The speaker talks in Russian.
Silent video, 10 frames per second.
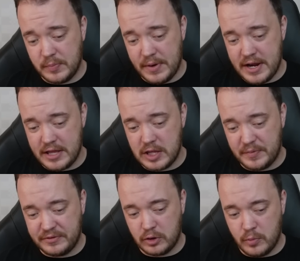это понятно,
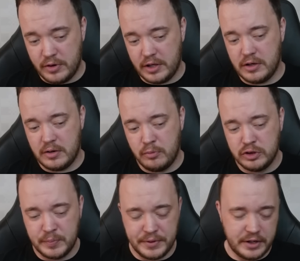по второму ряду она
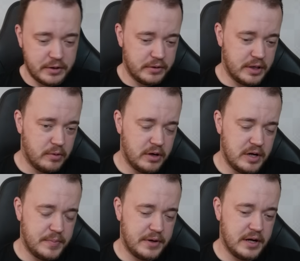будет оперировать довольно
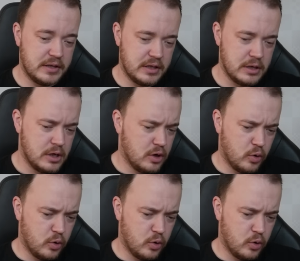неприятно.